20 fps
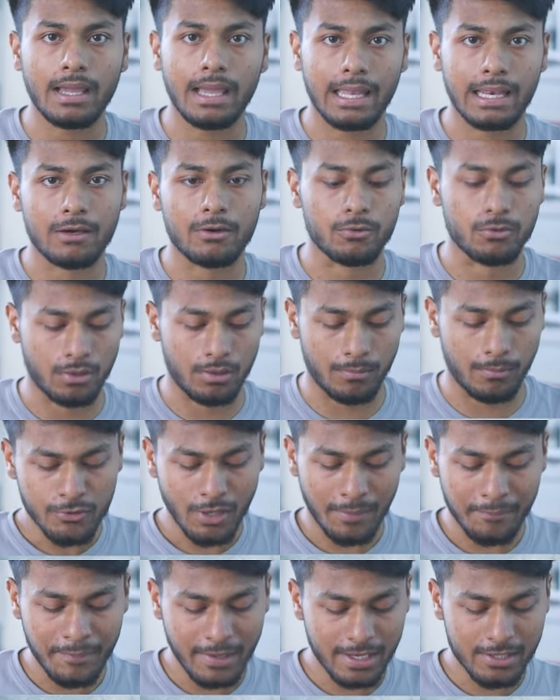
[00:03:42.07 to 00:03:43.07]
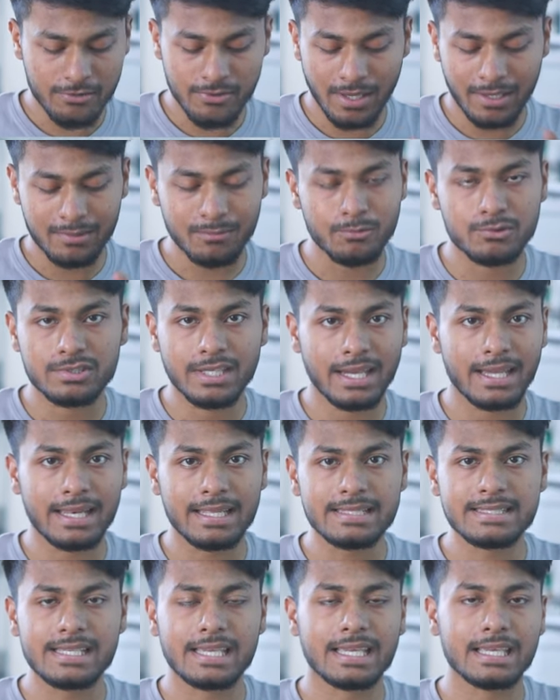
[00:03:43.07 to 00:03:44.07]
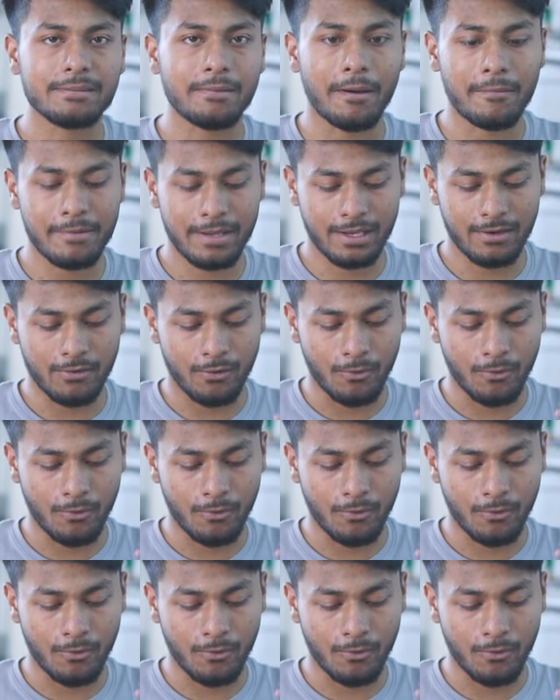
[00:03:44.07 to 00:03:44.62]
অ্যালাউড হবো আপনারা কিন্তু এখন বুঝে গেলেন যে কিভাবে